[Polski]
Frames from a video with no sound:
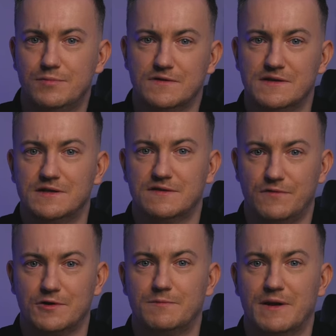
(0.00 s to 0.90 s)
procesie
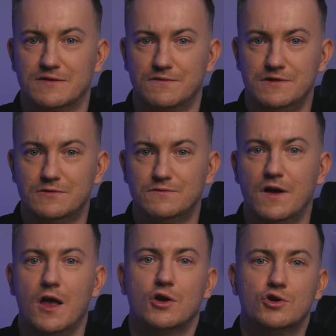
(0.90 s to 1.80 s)
swoich pracowników,
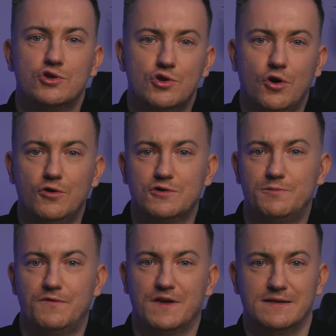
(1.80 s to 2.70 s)
kto
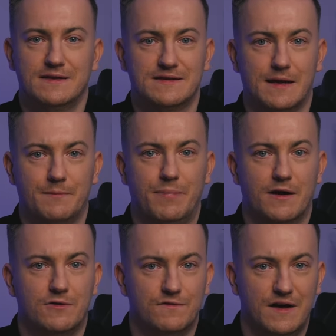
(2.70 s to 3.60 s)
odpowiada za
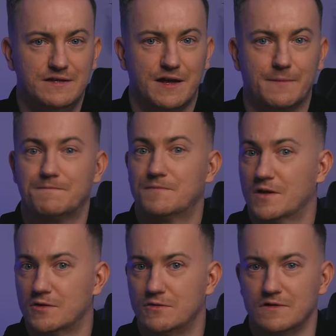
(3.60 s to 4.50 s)
pakowanie,
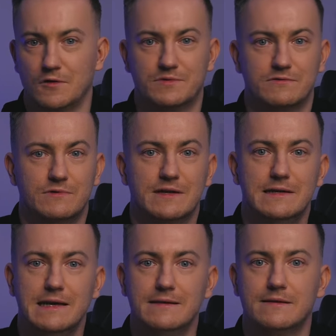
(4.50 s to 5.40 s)
kto za obsługę
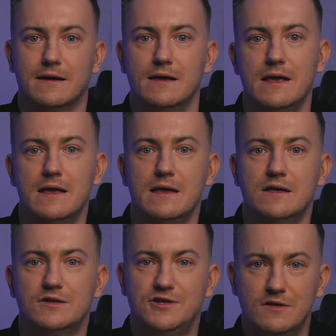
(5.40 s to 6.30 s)
klienta.
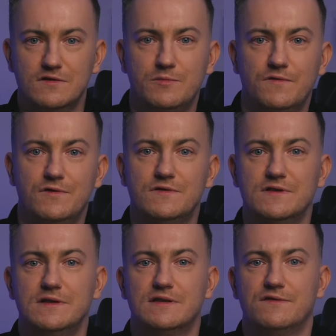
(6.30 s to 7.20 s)
Dzieląc
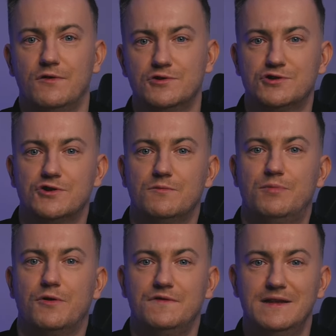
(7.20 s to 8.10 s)
obowiązki, stworzysz
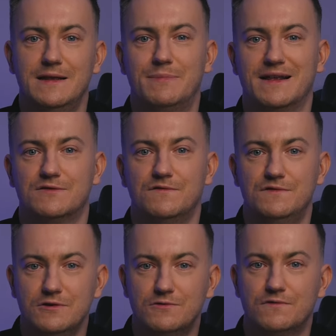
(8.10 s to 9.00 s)
profile
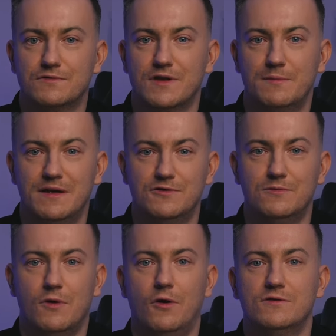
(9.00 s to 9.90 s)
pracowników, które
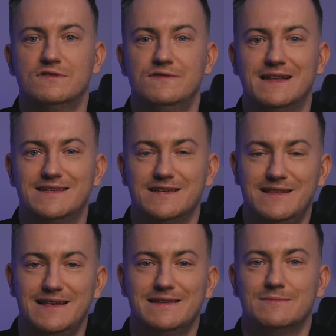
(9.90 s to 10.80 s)
będą
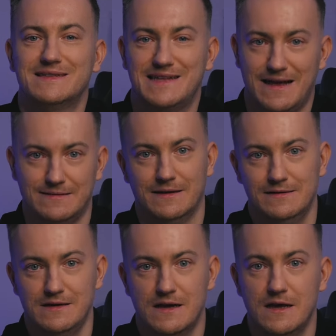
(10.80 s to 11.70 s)
odzwierciedleniem
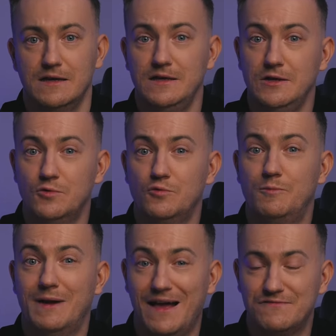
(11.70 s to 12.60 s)
zadań i
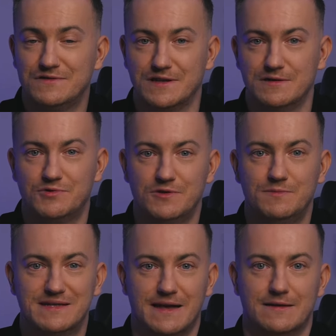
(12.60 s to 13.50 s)
uprawnień
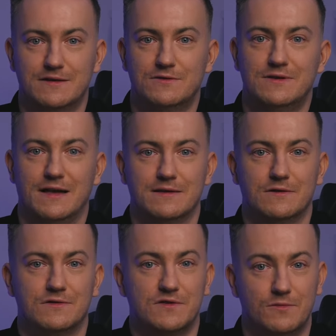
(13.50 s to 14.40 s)
przypisanych do danej
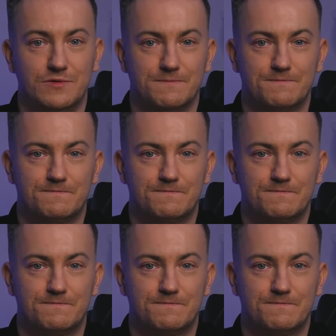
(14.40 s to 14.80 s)
osoby.